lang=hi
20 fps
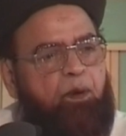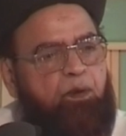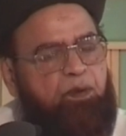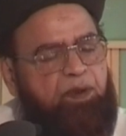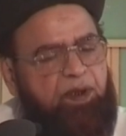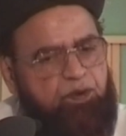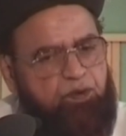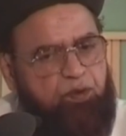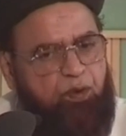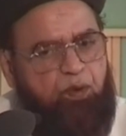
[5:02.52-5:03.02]

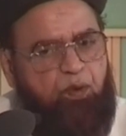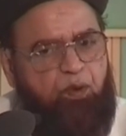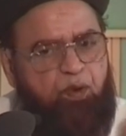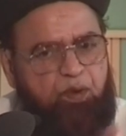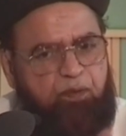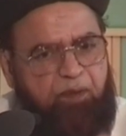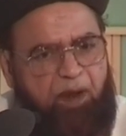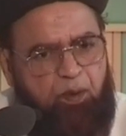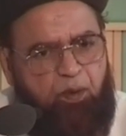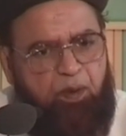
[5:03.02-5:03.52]
उल्टा चोर
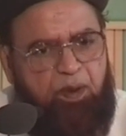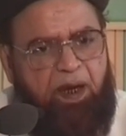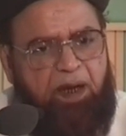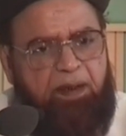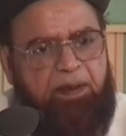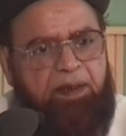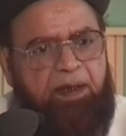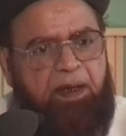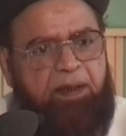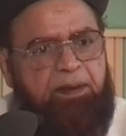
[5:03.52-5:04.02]
कोतवाल को
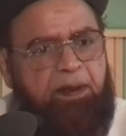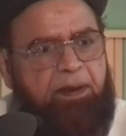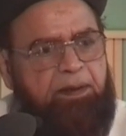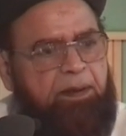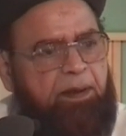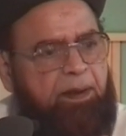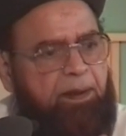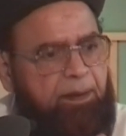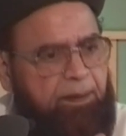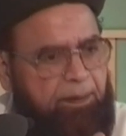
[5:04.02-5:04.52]
डांटने आ
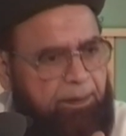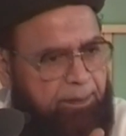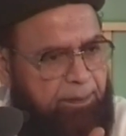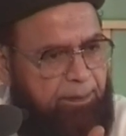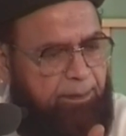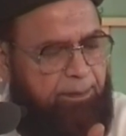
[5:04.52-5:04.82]
जाता है